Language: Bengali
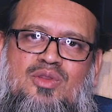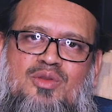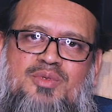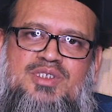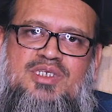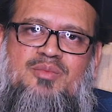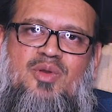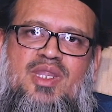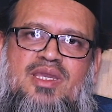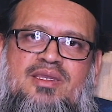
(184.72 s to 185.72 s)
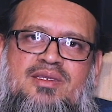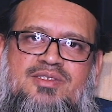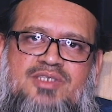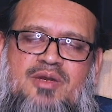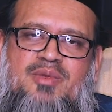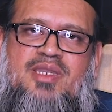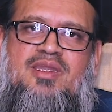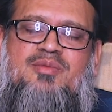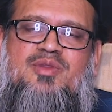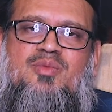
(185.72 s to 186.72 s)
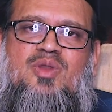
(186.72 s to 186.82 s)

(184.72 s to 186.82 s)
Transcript: নবীজির মনে সাহাবাইকেরামের